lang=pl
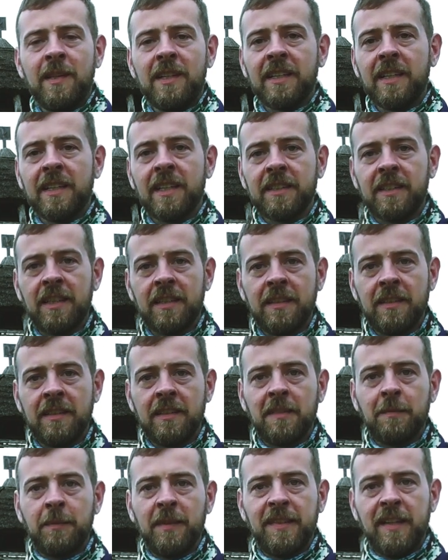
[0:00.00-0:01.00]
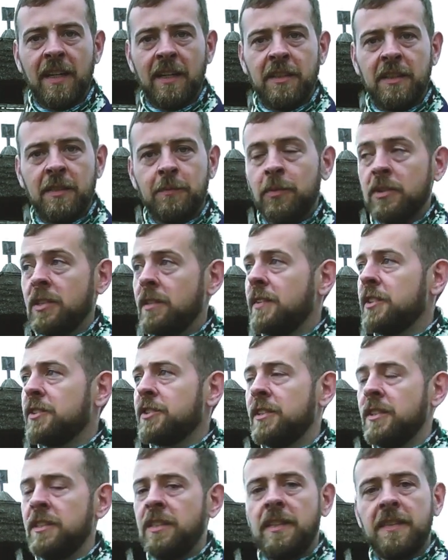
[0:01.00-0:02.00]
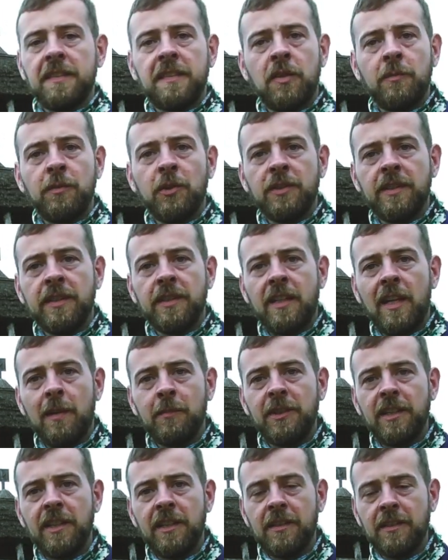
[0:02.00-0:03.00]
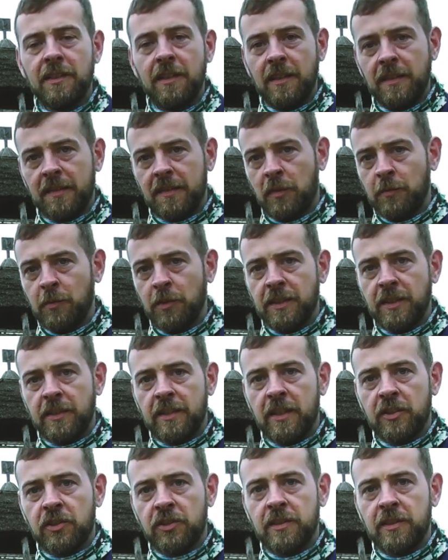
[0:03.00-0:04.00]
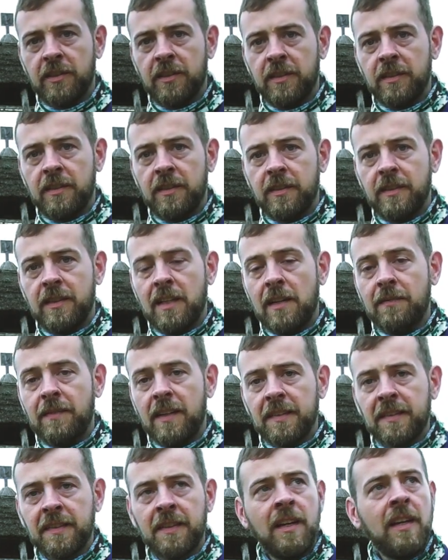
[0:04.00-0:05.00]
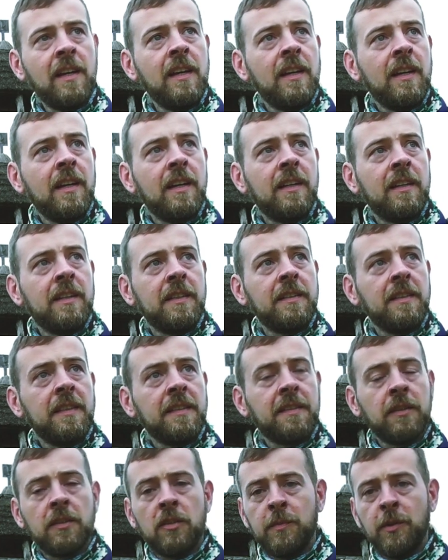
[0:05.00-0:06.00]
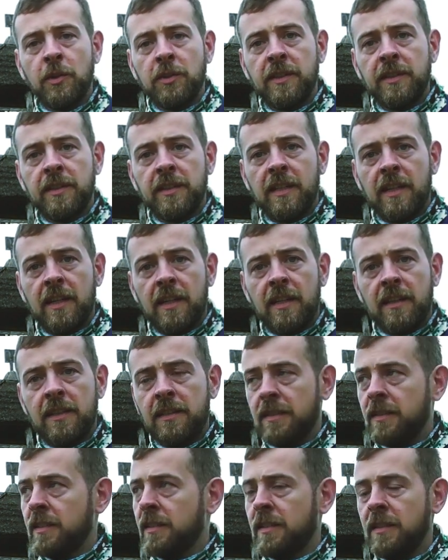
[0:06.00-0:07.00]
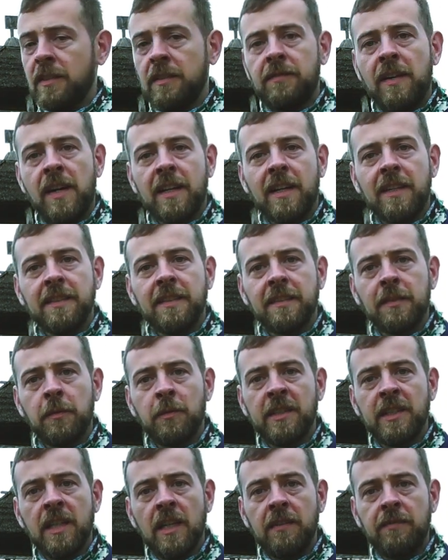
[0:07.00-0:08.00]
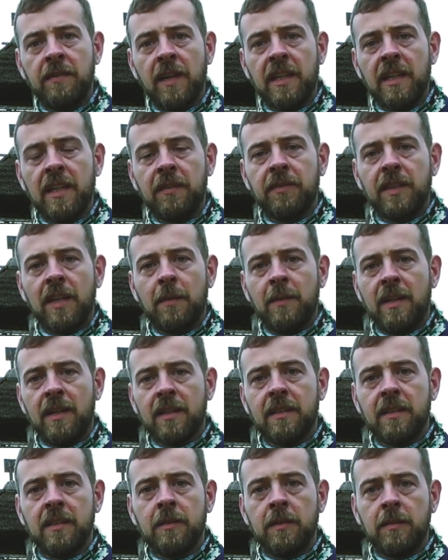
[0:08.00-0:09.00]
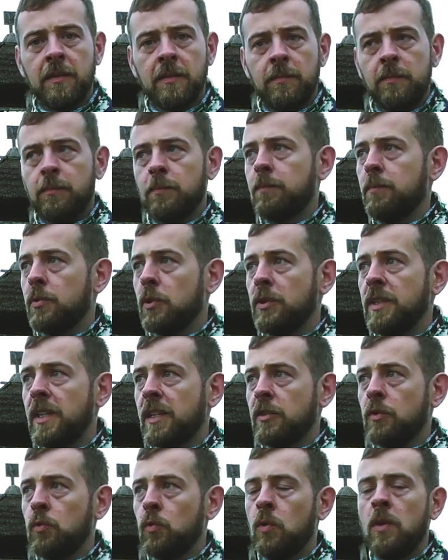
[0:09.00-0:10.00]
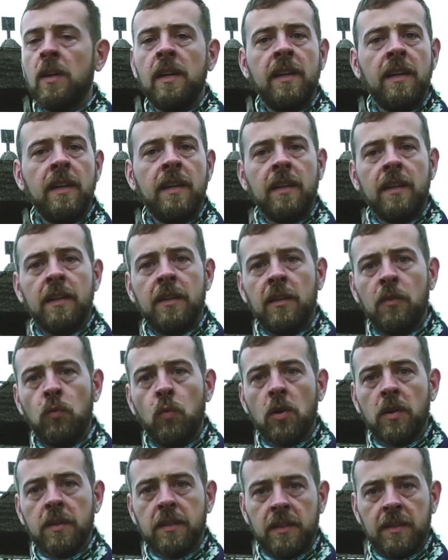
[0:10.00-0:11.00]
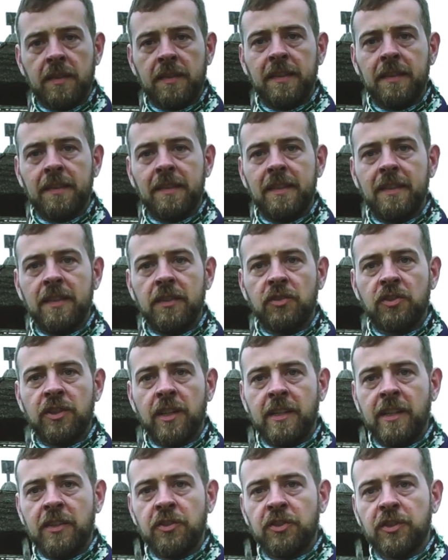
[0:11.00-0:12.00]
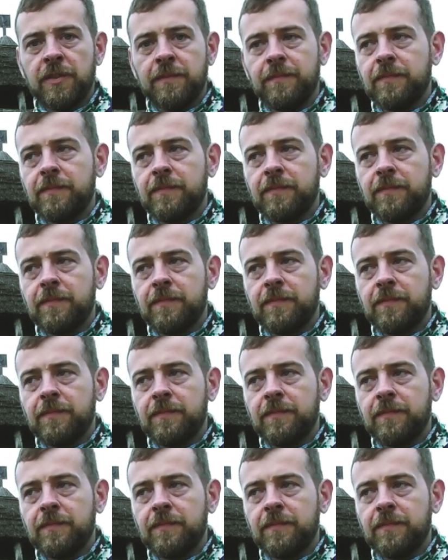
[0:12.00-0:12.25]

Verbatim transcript: ma charakter e, specjalny, ponieważ e, nie jest robiony dla mnie, nie jest robiony też dla Was. Jest robiony dla Iwara. Jest robiony dla Iwara w ramach projektu Walk 60 Challenge.